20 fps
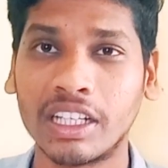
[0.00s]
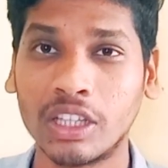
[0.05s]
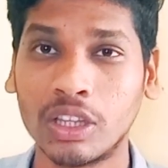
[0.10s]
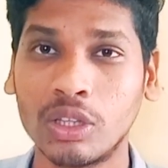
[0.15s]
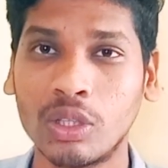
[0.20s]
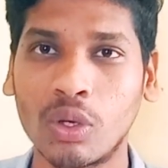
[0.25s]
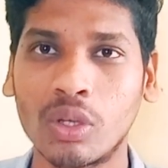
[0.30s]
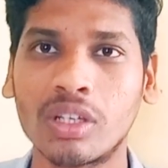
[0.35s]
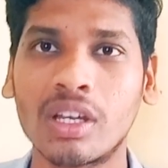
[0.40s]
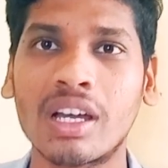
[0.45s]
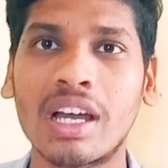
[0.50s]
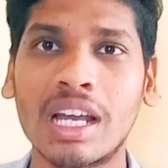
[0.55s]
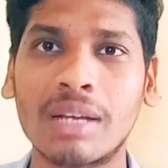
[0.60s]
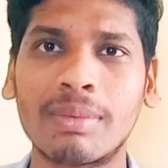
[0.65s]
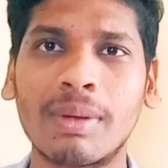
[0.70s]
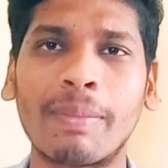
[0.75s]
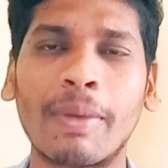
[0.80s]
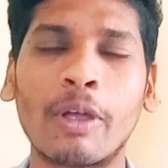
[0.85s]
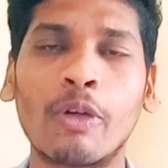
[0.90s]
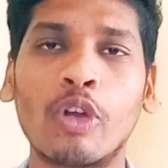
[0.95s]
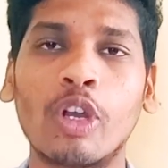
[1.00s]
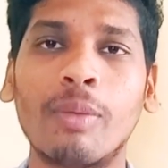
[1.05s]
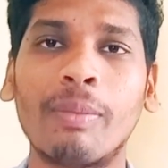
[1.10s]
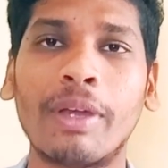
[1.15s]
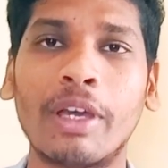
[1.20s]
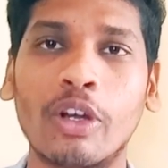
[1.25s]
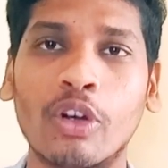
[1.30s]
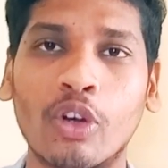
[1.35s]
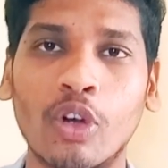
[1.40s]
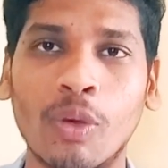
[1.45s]
இந்த ஒரு
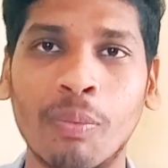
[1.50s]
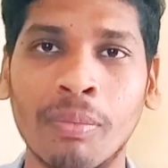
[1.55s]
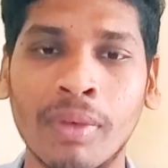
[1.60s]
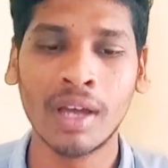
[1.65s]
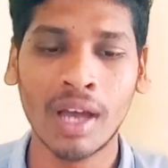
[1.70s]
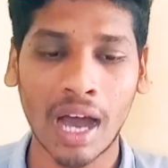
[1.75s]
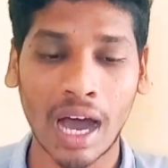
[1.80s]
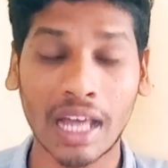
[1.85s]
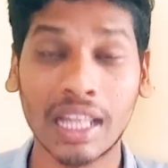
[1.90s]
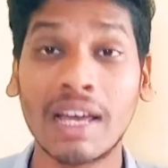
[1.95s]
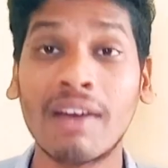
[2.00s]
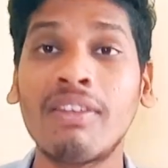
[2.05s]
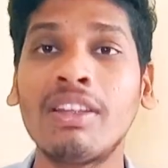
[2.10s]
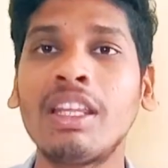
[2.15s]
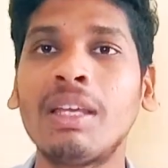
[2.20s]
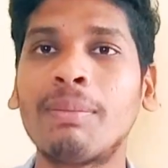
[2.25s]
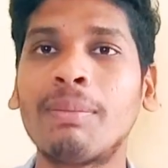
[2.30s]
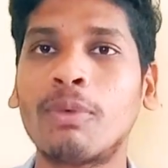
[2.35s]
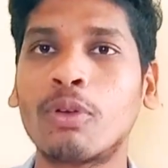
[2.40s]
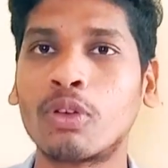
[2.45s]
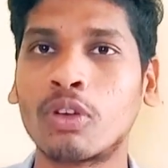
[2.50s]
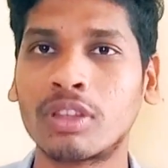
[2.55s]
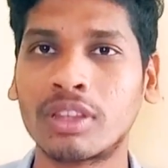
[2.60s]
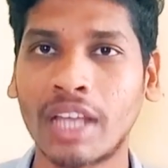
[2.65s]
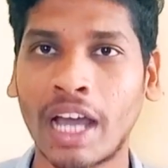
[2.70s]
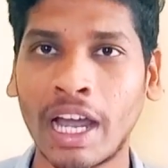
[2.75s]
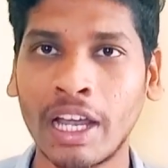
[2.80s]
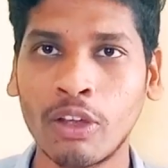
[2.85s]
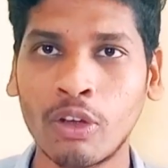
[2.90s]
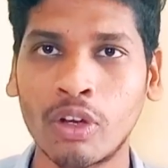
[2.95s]
கர்ப்பப்பையிலுமே இருக்கும் அதாவது இப்போ ஒரு
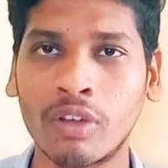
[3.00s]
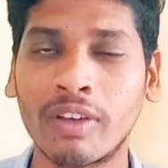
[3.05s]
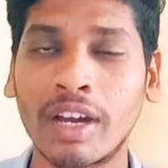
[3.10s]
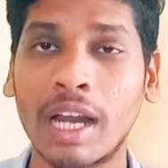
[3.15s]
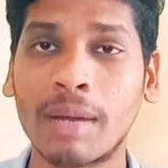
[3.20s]
தாயோட